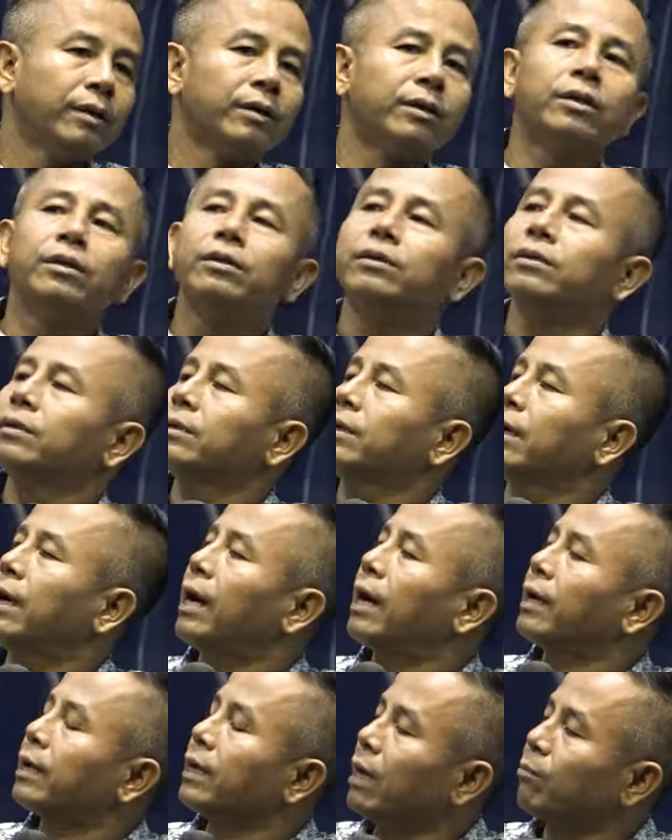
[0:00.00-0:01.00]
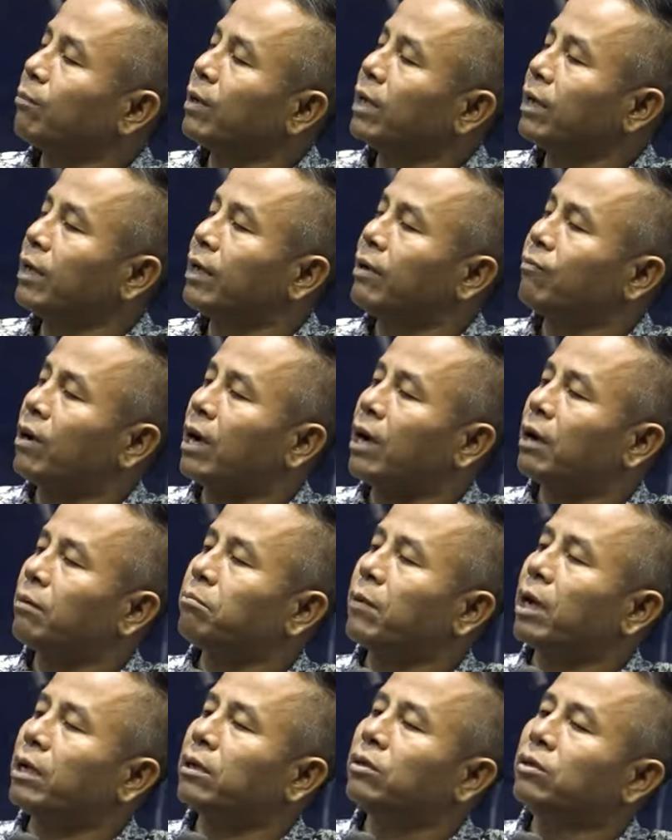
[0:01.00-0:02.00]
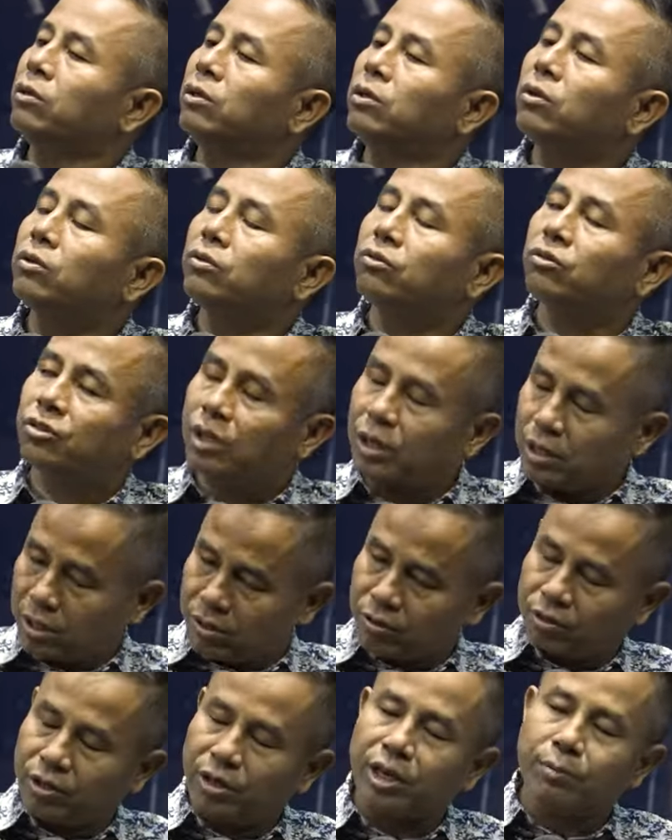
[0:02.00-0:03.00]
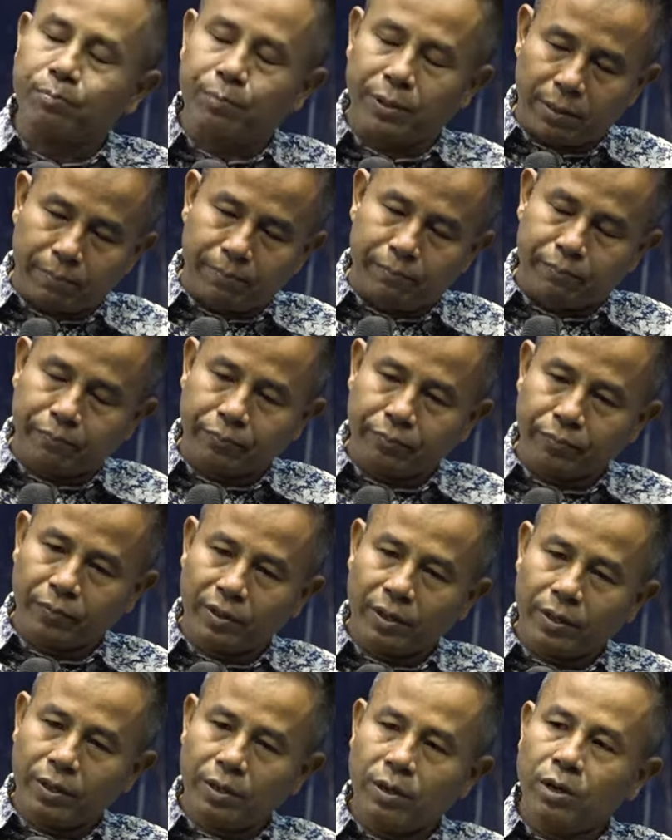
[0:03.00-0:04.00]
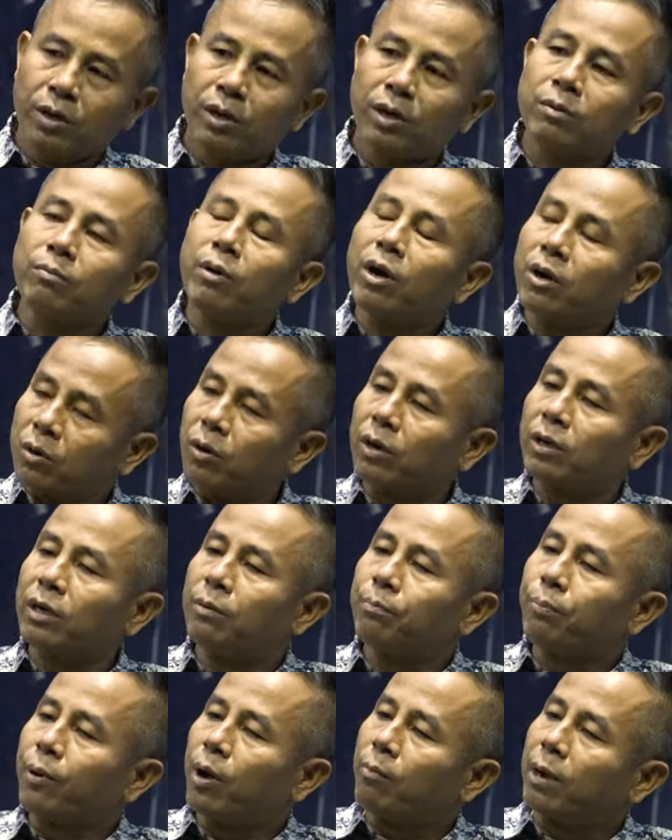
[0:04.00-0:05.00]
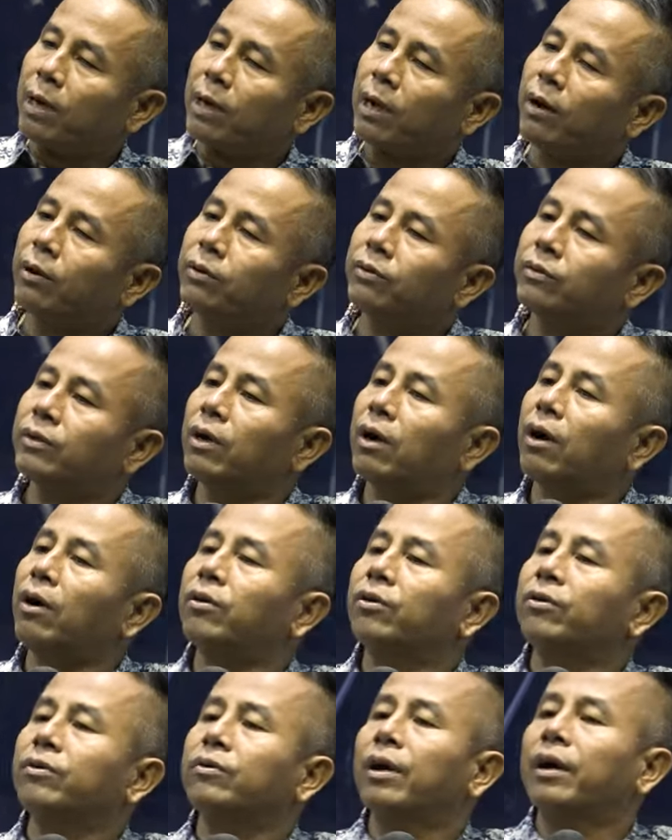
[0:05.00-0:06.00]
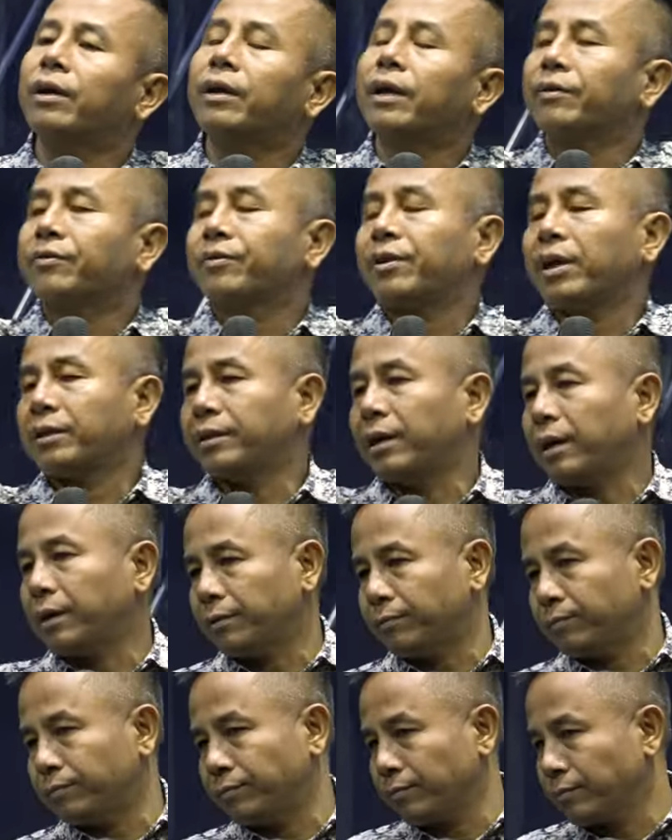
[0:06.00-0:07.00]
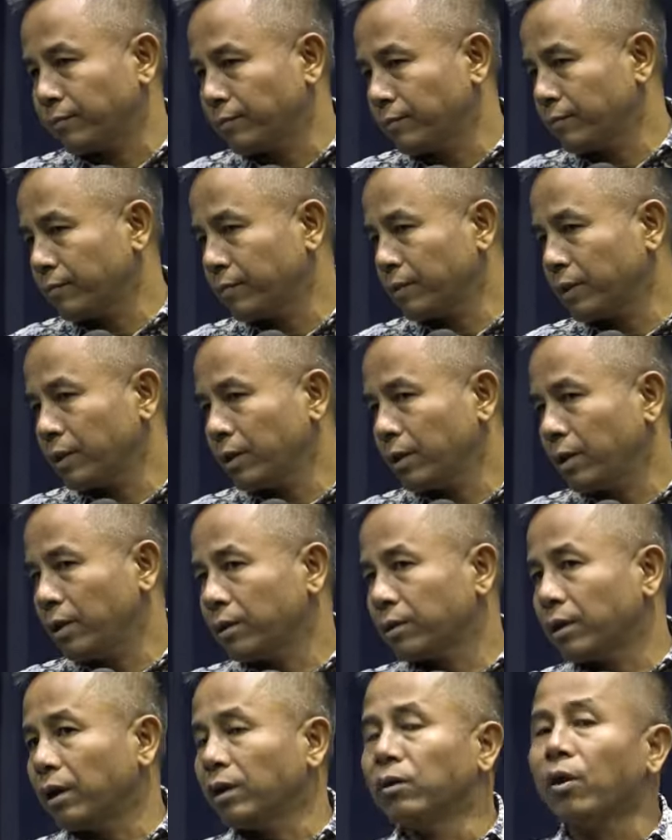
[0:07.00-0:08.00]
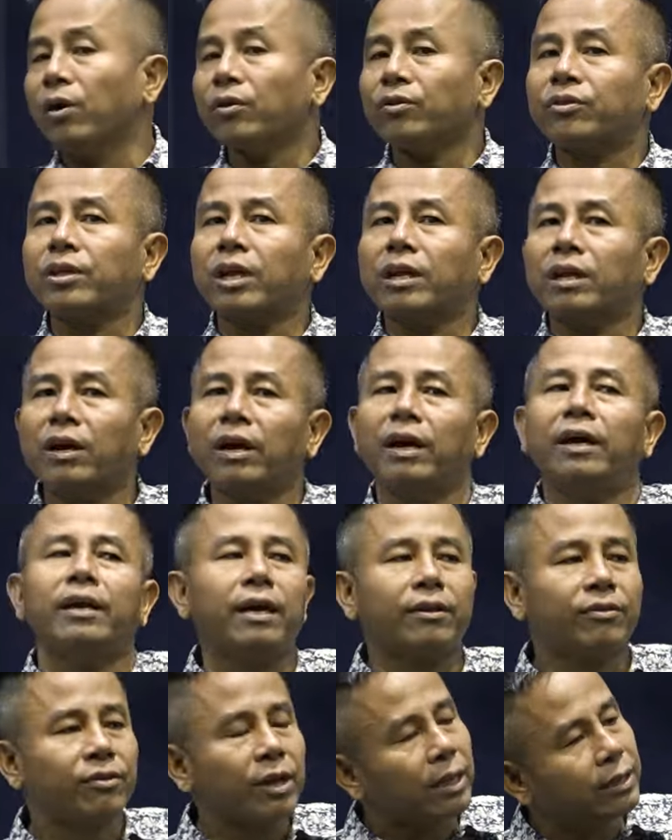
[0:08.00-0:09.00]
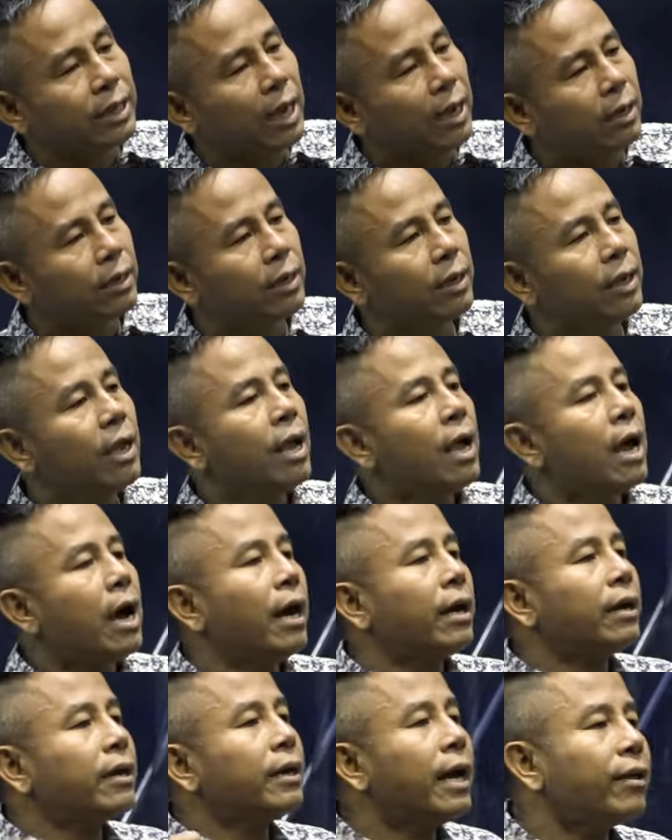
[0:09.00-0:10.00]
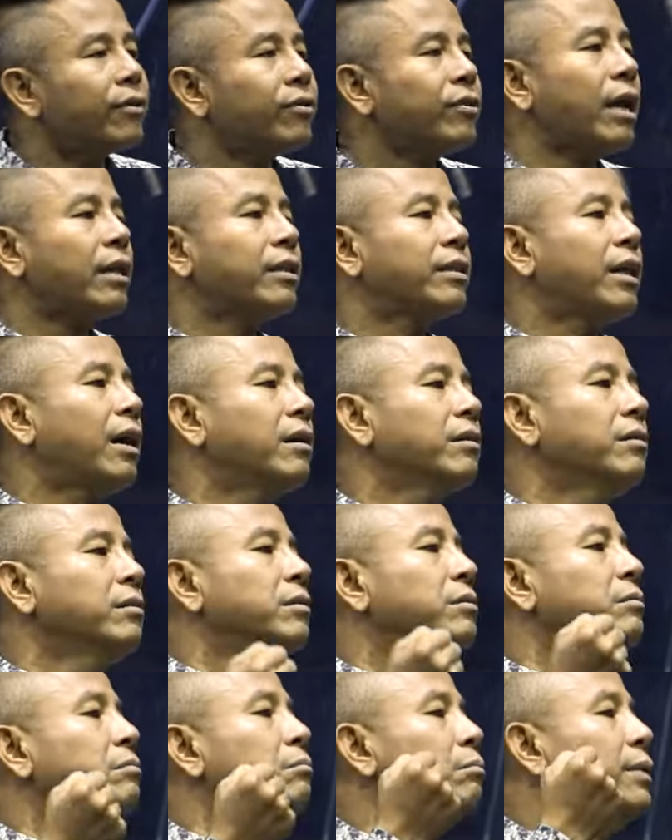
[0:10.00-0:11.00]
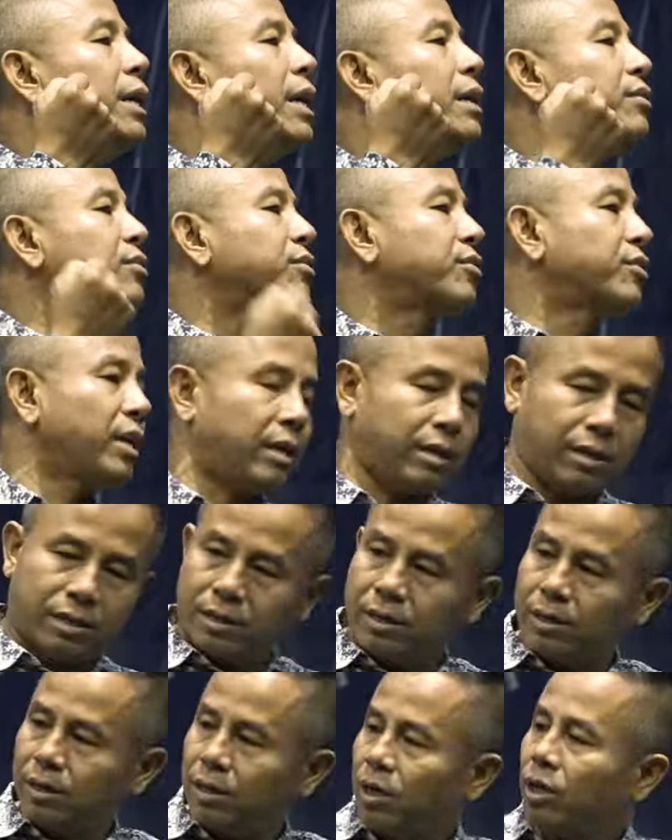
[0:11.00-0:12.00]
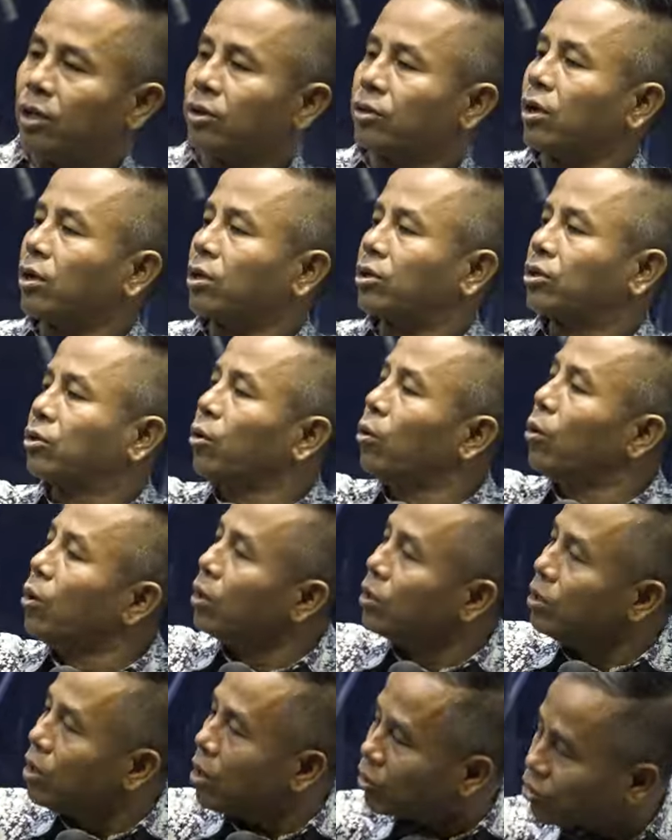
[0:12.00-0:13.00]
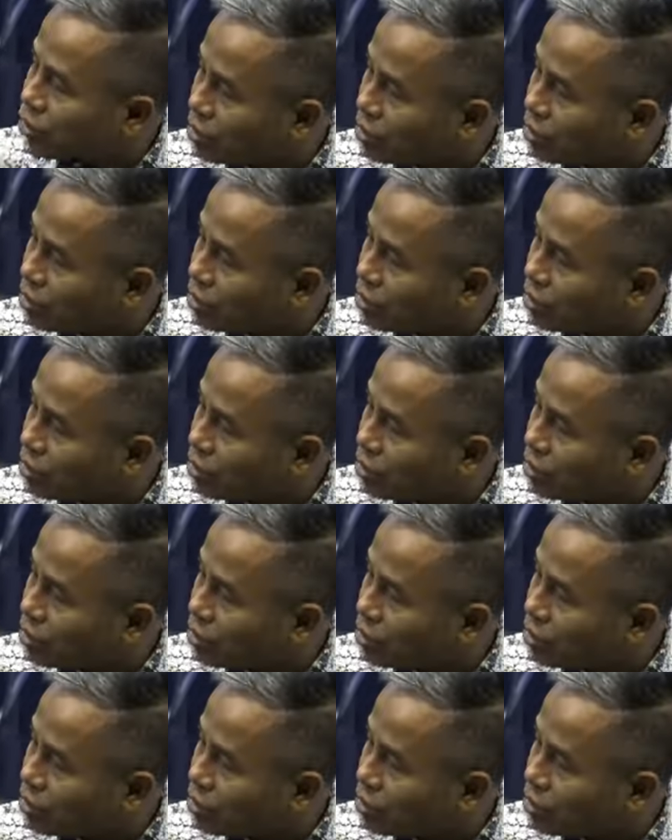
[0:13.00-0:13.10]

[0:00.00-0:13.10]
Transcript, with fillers: Cứ Adam nâng Eva bàn lụt xích xa đây phiếp. Rồi bỏ cột đai prong man oi tớ oi rẽ xa tăng. Đã luộc xích ra rẽ xa tăng. À rẽ xa tăng miên xích. Đã tu dục